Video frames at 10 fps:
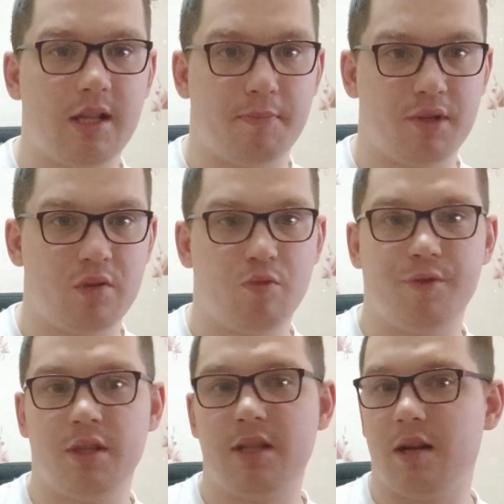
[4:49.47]
а Почему
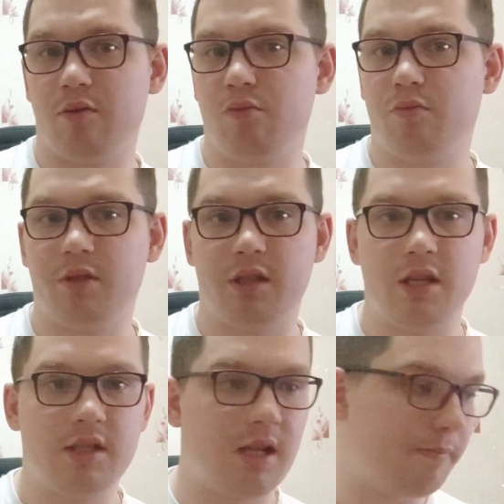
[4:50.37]
всегда? Ну, я
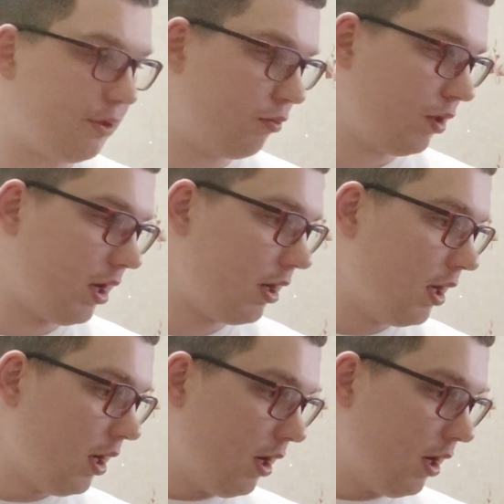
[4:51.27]
не знаю, почему так.